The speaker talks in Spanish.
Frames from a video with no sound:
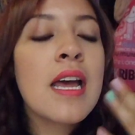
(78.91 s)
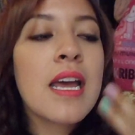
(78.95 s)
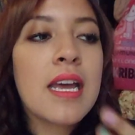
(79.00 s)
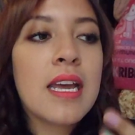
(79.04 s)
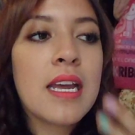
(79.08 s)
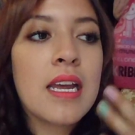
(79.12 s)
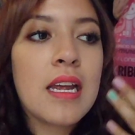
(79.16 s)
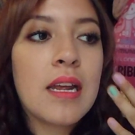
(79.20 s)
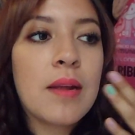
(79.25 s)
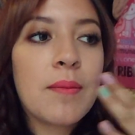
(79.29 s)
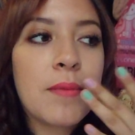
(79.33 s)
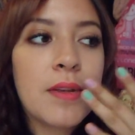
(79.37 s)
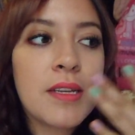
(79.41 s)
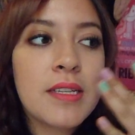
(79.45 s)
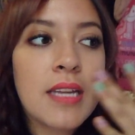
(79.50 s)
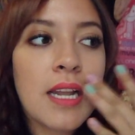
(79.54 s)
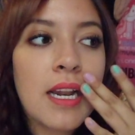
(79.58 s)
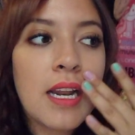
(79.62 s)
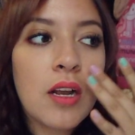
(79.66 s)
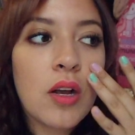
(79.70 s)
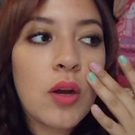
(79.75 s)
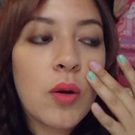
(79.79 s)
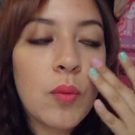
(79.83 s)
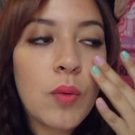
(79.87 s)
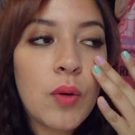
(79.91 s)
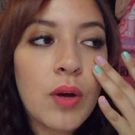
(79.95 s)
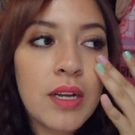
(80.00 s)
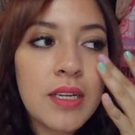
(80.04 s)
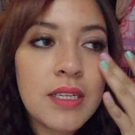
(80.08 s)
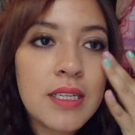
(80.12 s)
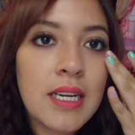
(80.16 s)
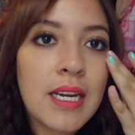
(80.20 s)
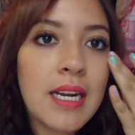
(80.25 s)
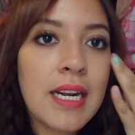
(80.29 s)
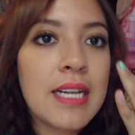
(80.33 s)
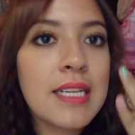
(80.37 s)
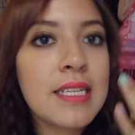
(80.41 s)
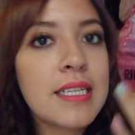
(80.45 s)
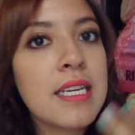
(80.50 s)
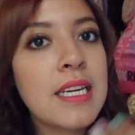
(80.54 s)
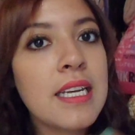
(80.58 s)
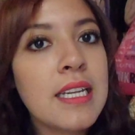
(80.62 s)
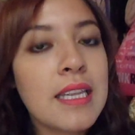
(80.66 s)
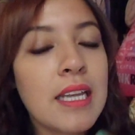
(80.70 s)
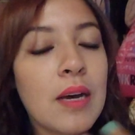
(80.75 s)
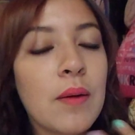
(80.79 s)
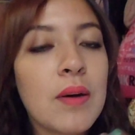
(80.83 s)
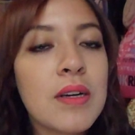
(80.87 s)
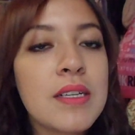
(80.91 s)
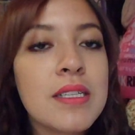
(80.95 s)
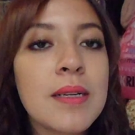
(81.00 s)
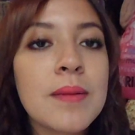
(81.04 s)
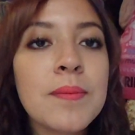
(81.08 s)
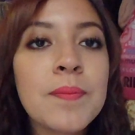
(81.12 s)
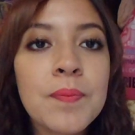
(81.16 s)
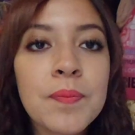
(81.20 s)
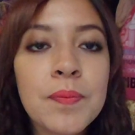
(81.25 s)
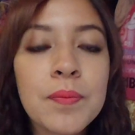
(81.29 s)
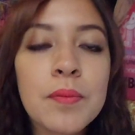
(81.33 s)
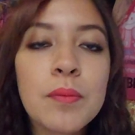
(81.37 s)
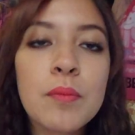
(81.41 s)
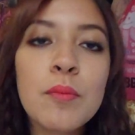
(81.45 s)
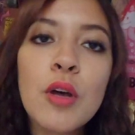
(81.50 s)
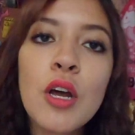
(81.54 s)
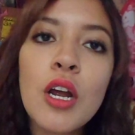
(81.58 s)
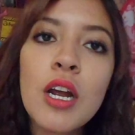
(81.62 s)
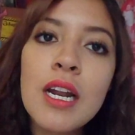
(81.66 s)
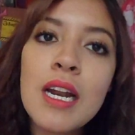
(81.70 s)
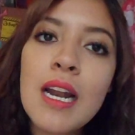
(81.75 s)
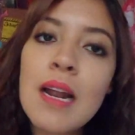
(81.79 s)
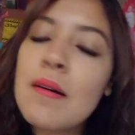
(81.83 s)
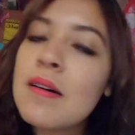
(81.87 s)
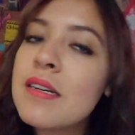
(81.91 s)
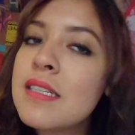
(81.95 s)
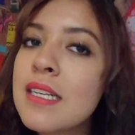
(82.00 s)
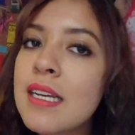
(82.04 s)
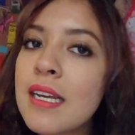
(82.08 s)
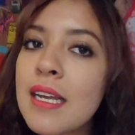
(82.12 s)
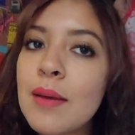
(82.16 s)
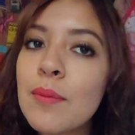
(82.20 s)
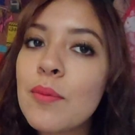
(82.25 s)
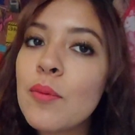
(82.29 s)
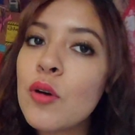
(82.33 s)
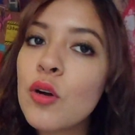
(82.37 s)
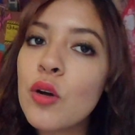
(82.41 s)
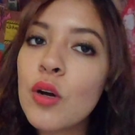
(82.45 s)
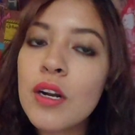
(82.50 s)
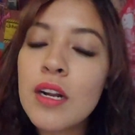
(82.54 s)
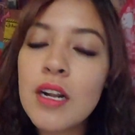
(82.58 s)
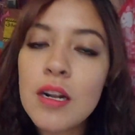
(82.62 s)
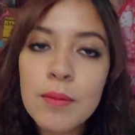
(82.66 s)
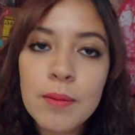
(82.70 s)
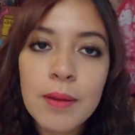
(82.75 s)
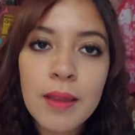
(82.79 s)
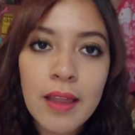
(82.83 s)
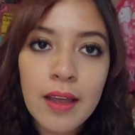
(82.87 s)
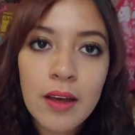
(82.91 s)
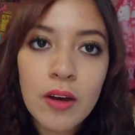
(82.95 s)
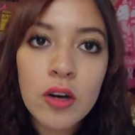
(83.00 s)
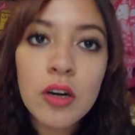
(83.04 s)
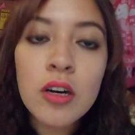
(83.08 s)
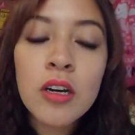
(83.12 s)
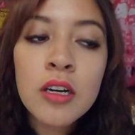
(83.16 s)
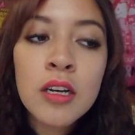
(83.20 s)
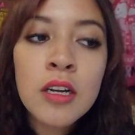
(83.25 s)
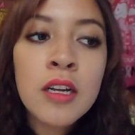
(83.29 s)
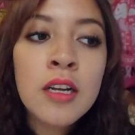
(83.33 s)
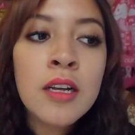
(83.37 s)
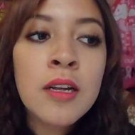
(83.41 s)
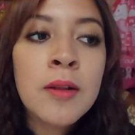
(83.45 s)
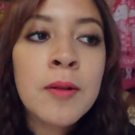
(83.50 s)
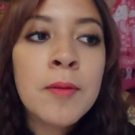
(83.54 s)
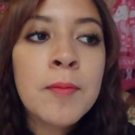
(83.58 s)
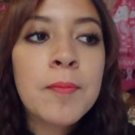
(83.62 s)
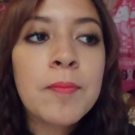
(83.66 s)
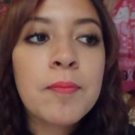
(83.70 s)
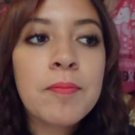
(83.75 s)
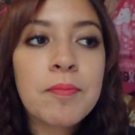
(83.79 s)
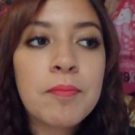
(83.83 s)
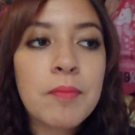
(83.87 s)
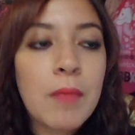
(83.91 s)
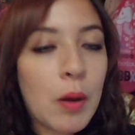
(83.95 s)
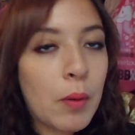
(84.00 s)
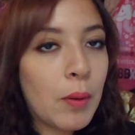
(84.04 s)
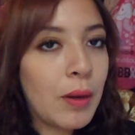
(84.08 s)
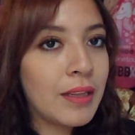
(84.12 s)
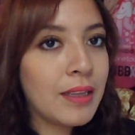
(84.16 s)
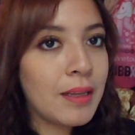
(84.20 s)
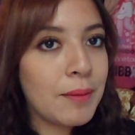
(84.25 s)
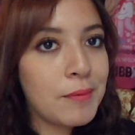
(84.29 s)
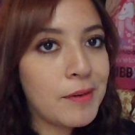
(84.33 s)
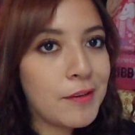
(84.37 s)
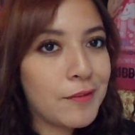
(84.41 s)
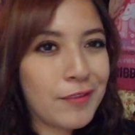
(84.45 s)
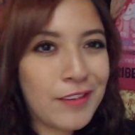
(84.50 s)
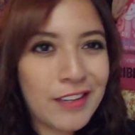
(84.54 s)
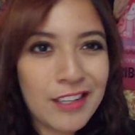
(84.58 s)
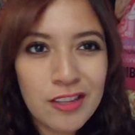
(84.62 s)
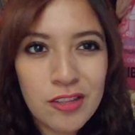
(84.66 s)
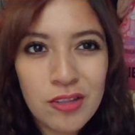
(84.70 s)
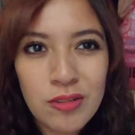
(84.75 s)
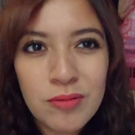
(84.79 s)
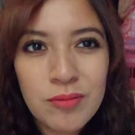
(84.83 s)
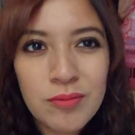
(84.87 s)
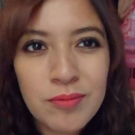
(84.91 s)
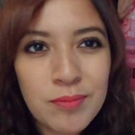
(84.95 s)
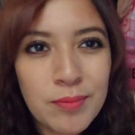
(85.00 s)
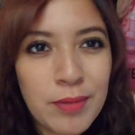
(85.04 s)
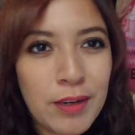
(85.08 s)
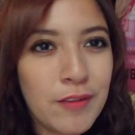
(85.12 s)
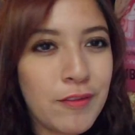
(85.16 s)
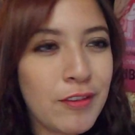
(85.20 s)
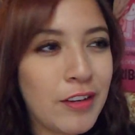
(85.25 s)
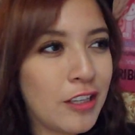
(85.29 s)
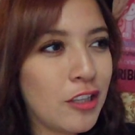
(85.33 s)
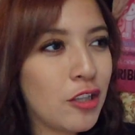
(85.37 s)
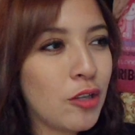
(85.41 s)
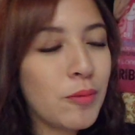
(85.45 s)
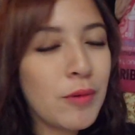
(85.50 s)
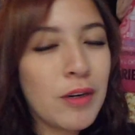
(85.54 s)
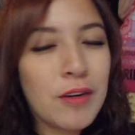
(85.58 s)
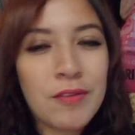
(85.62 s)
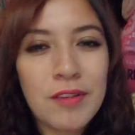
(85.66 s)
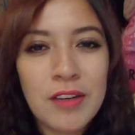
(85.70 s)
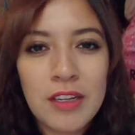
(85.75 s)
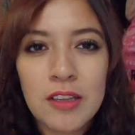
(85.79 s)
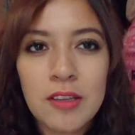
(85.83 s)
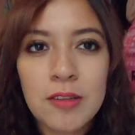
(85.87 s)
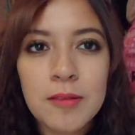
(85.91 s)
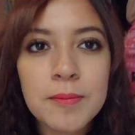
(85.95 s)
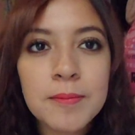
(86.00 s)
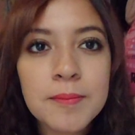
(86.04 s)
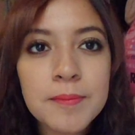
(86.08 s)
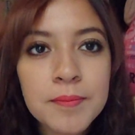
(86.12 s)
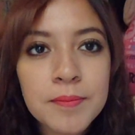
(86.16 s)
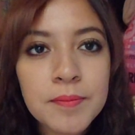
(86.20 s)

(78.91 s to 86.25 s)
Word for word: Eh, me sale como así grasita o así. Pero y la base que pongo en el video me aguanta perfecto. Perfecto, perfecto.